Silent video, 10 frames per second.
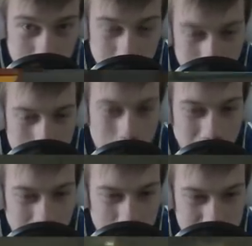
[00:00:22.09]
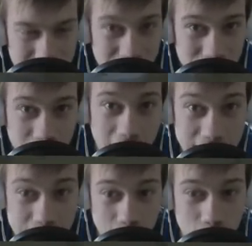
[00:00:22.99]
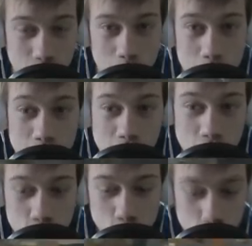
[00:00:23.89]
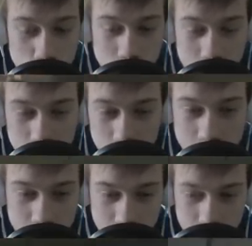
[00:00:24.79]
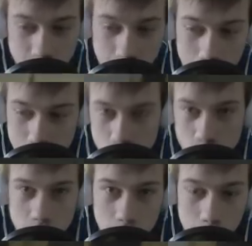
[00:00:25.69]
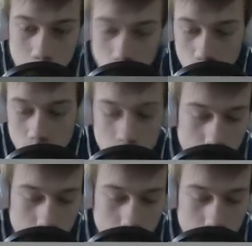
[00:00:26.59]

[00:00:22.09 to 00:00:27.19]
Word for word: wieder back am Start und herzlich willkommen zu unserer neuen Serie, Episode Number One.